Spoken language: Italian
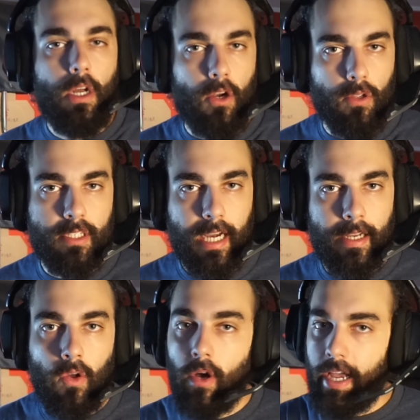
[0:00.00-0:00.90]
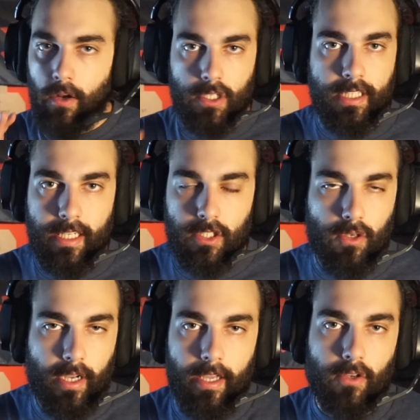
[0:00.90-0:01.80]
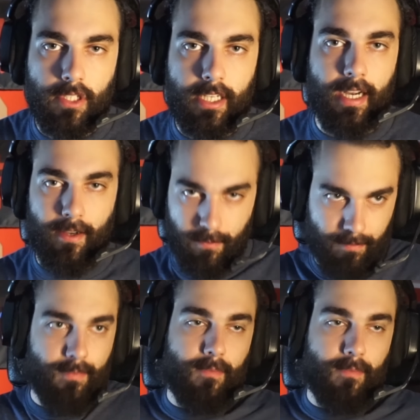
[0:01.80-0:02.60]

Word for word: lo zaino è lo stesso che io sia